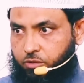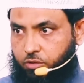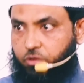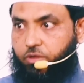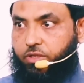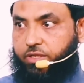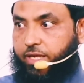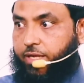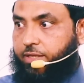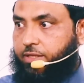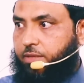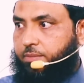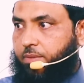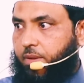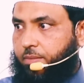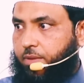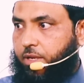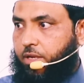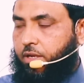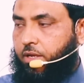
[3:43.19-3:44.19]
তখন দেখতে
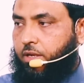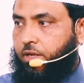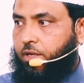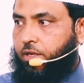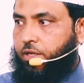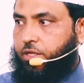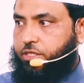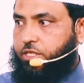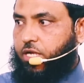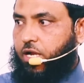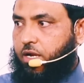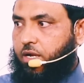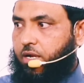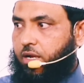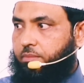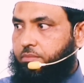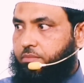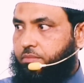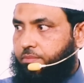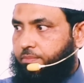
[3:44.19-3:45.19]
পাবে
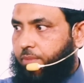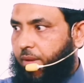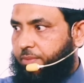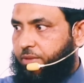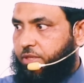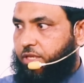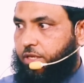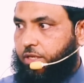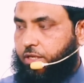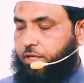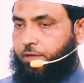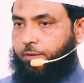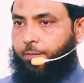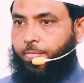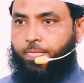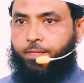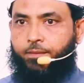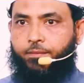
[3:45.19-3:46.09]
জাহান্নাম পাপীদেরকে